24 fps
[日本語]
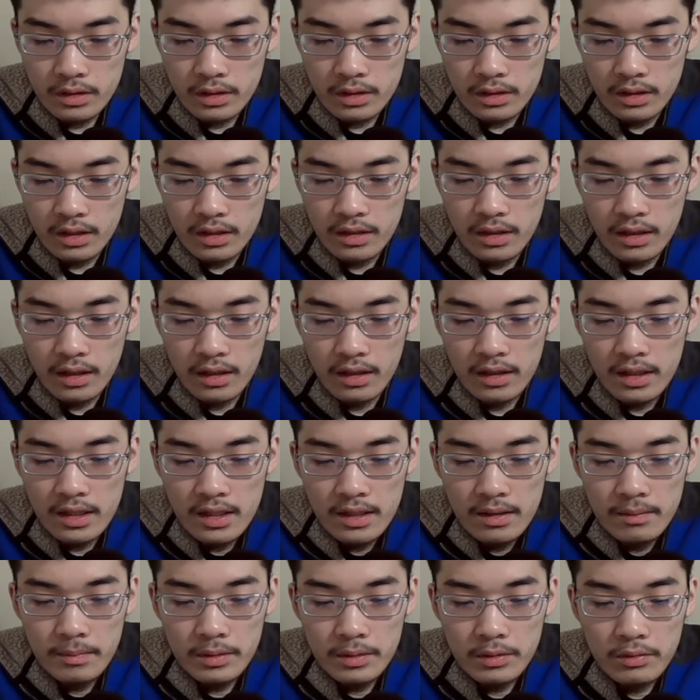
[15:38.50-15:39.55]
ただ、
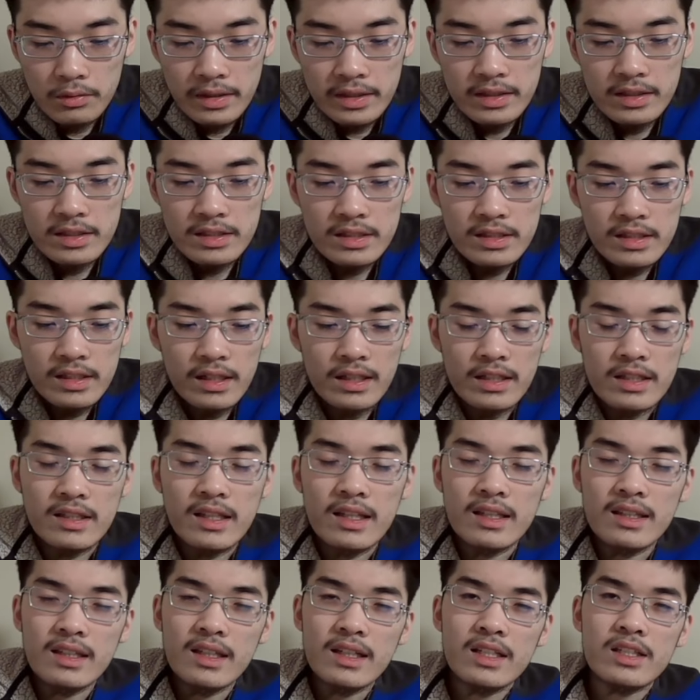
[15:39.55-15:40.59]
まあ、とはいえですね、やはり
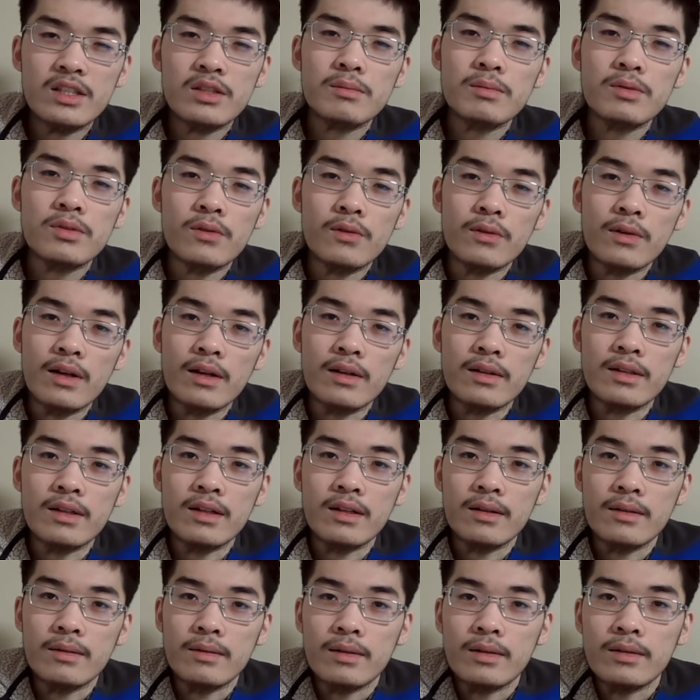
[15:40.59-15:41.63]
叩き潰すとか、なん
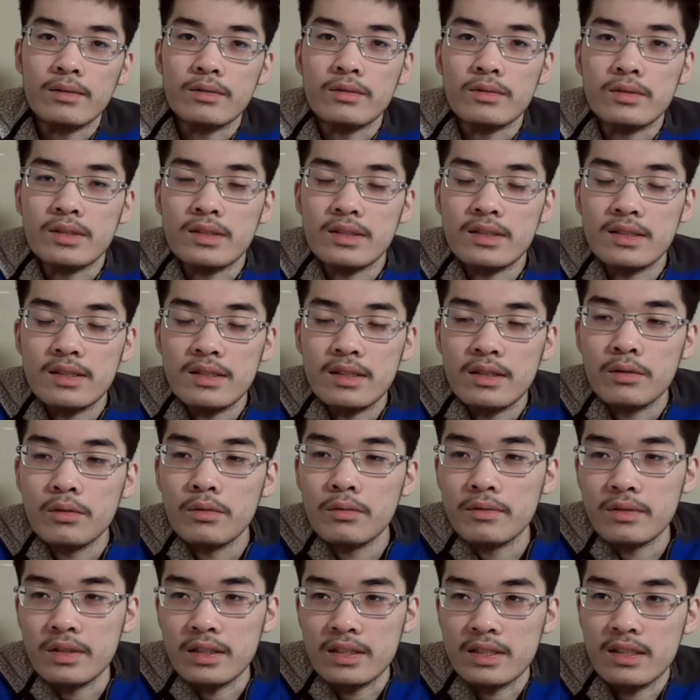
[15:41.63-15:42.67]
か、あの、日
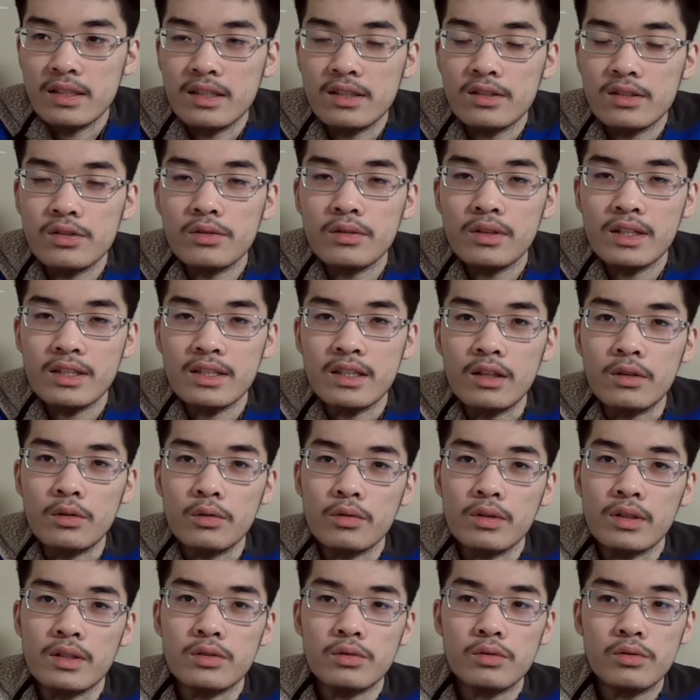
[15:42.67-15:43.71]
本に必要ない政党
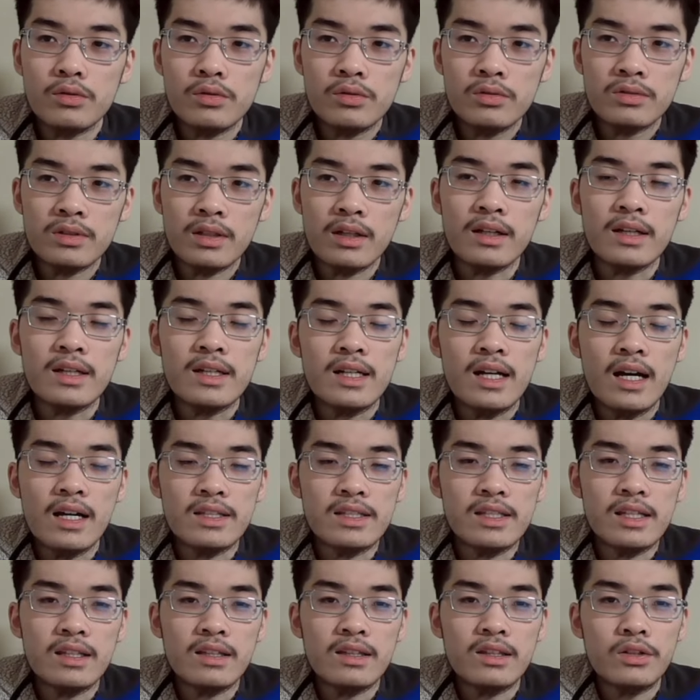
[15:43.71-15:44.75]
とか、そういうような発
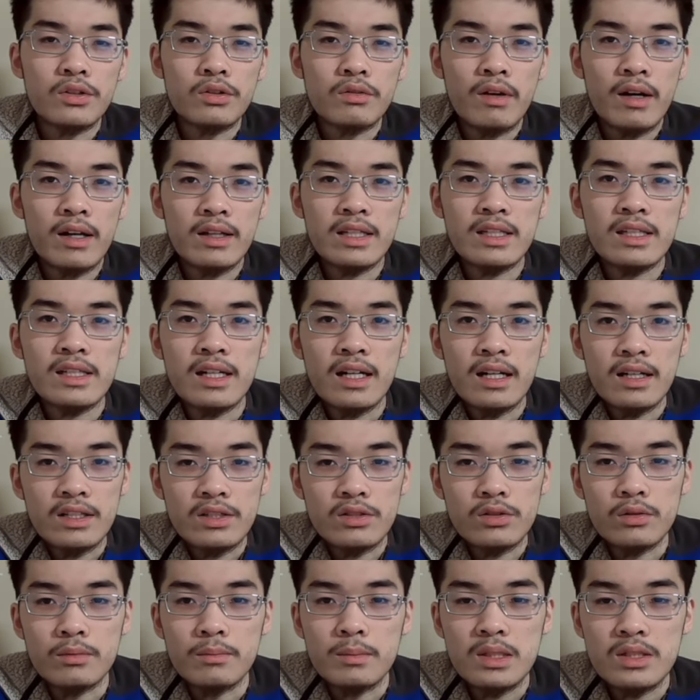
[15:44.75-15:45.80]
言っていうのは明らかに
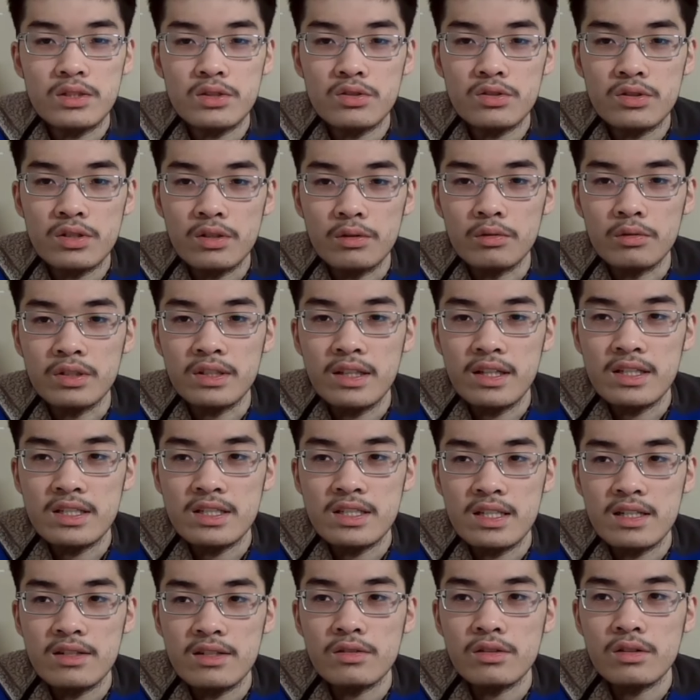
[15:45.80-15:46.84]
その民主主義を否定し
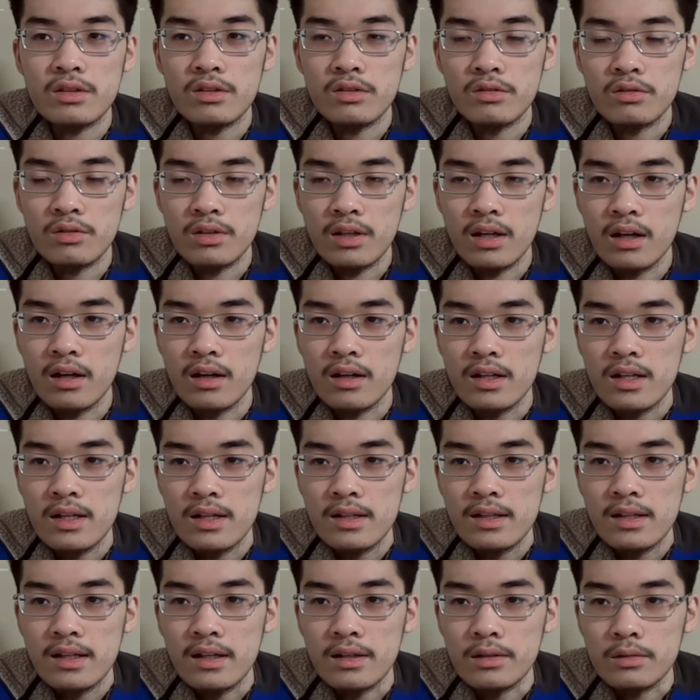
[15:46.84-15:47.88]
ているっていうか、
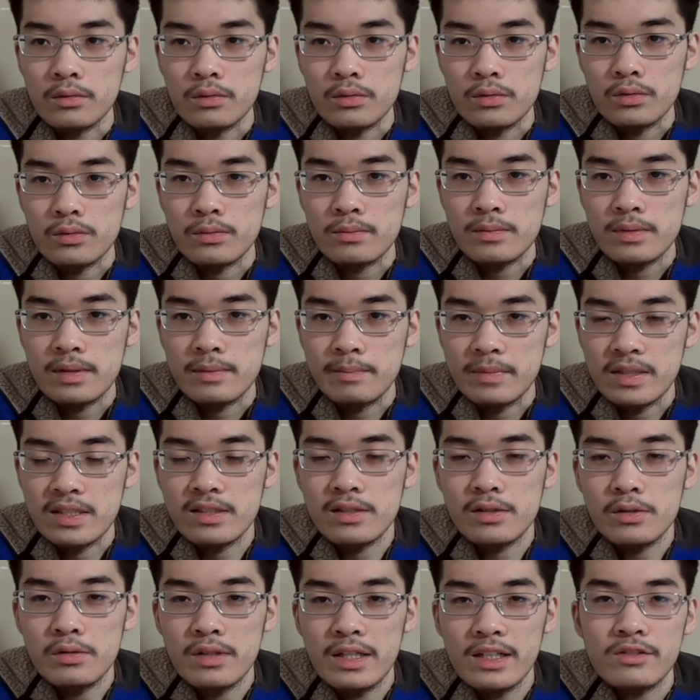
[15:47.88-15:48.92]
あの、
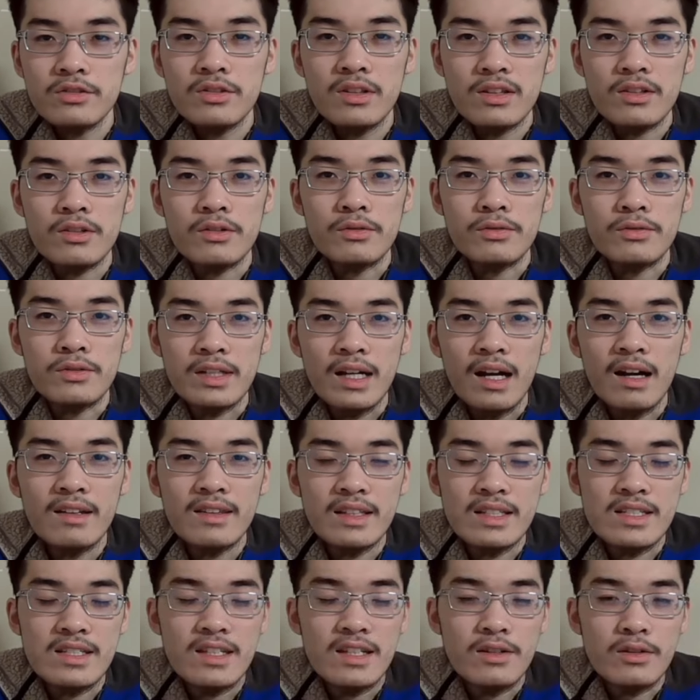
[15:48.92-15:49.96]
必要あるっていうふうに判
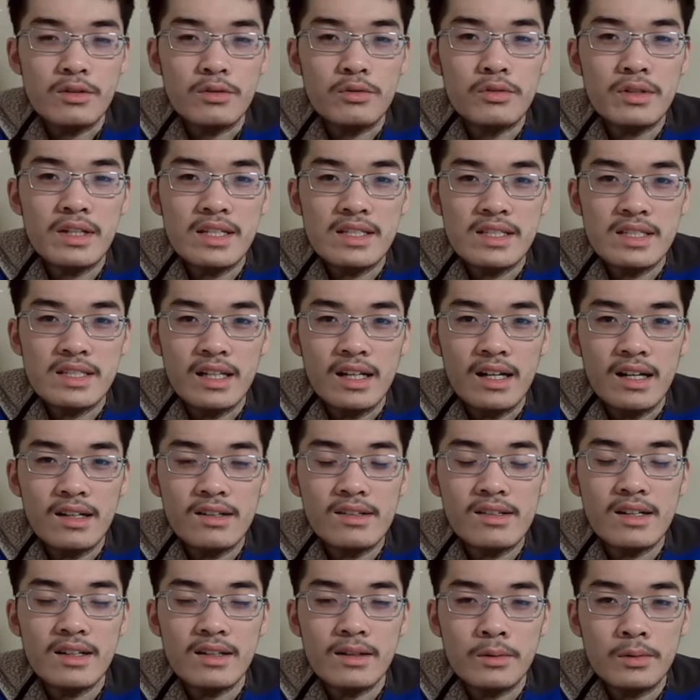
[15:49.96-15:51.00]
断している有権者がある
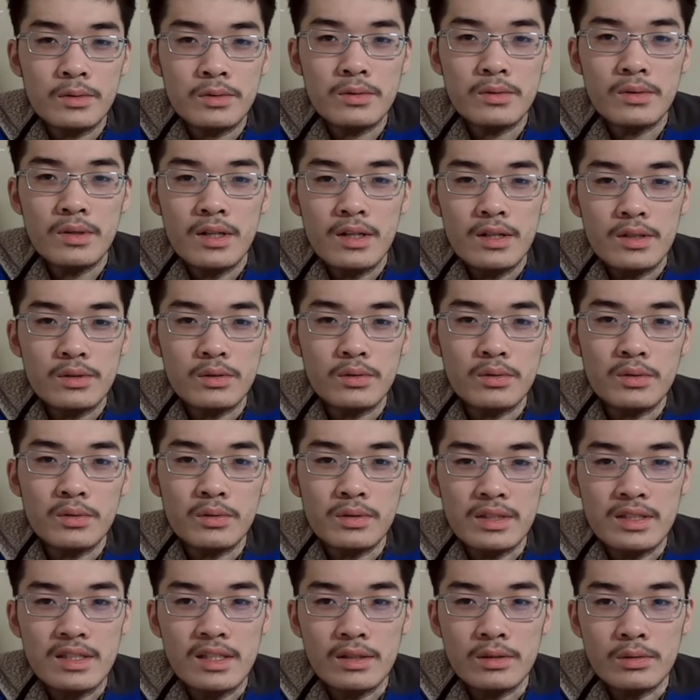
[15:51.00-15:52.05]
からこそ、そういうような
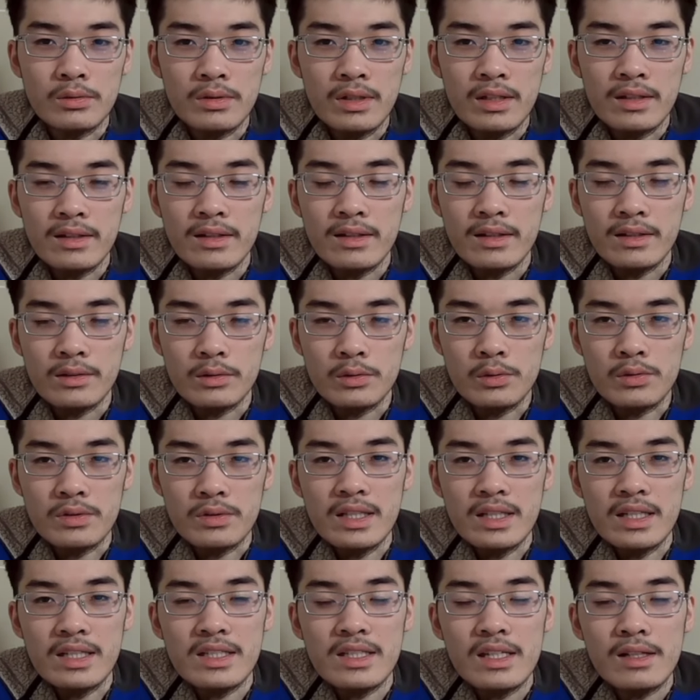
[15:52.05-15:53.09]
政党がね、あの、存
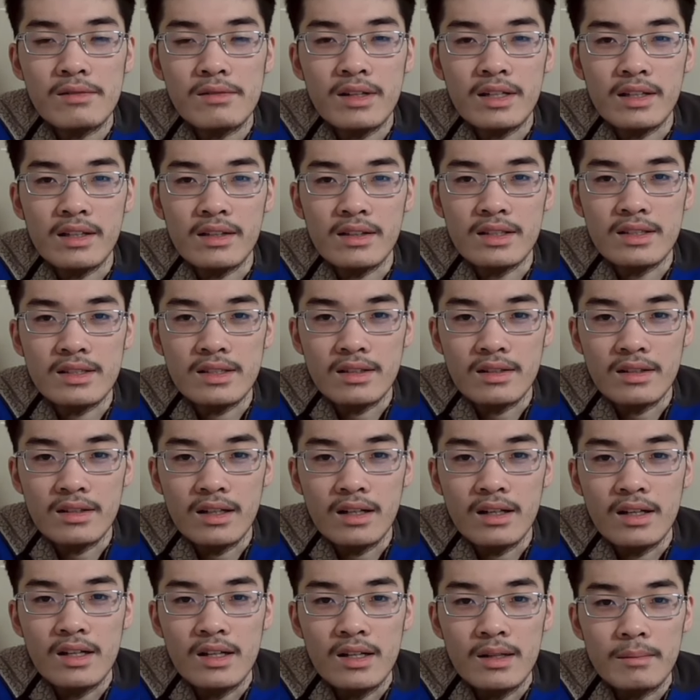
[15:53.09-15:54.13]
在しているわけなんですから、
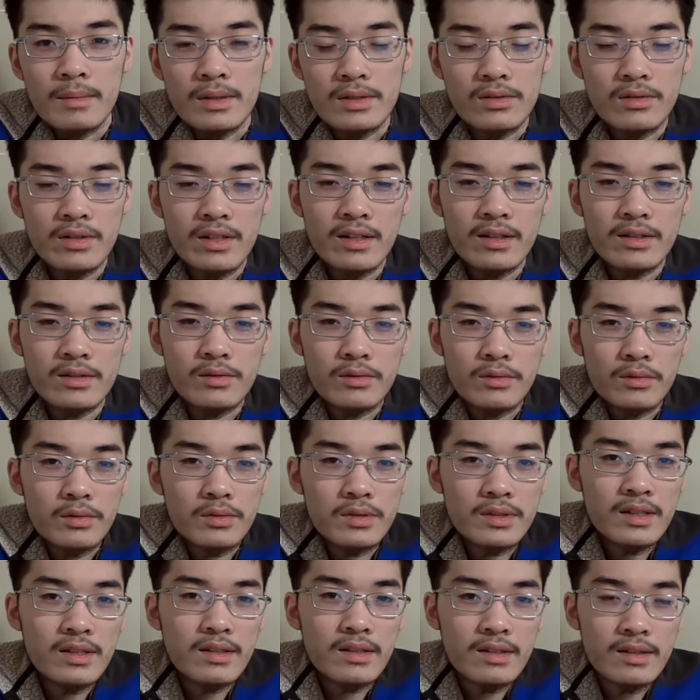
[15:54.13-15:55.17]
まあ、それはその当
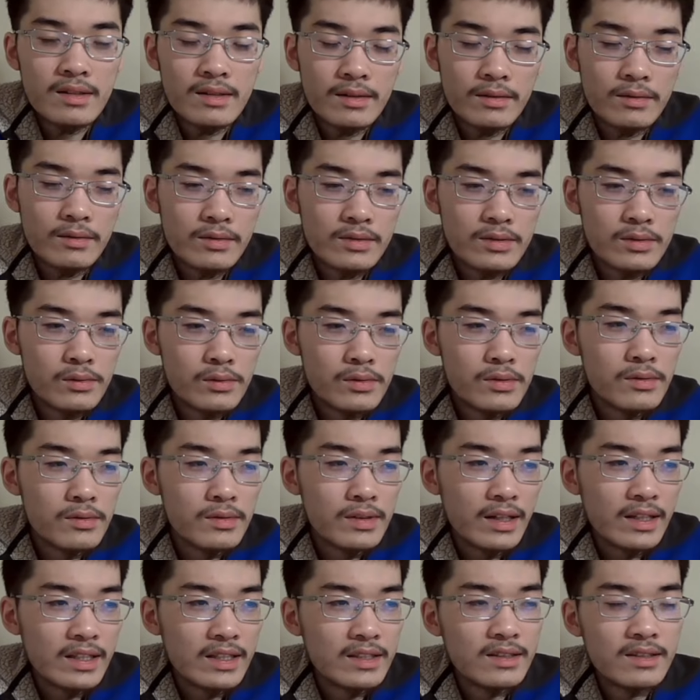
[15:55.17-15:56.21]
然、あの、そういうな
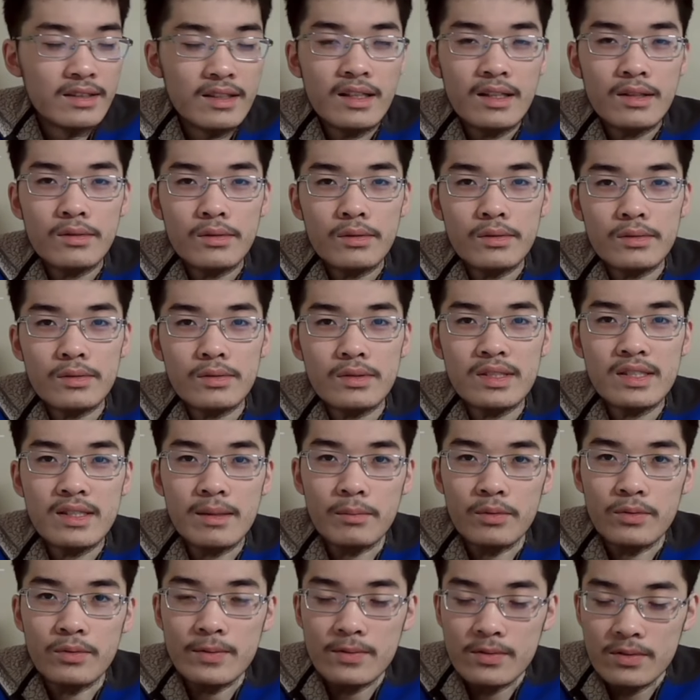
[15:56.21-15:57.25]
んか一定の、しか
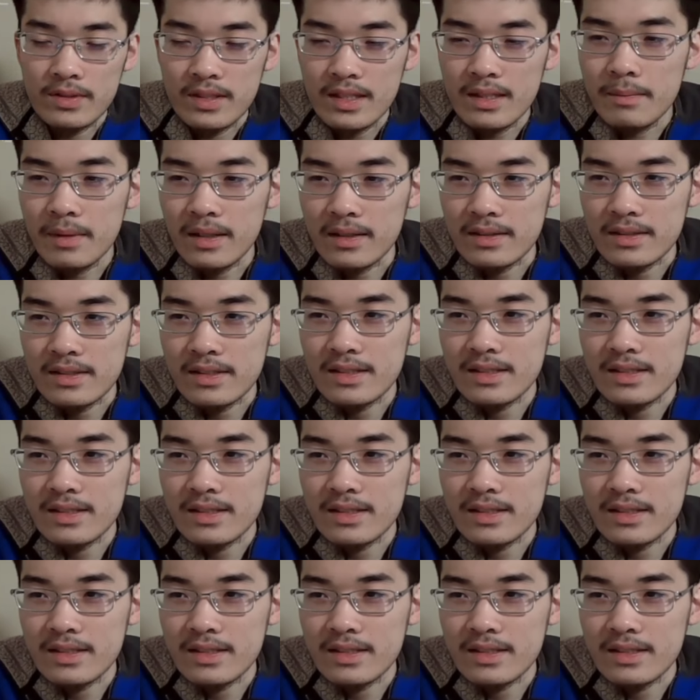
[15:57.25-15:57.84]
もその今、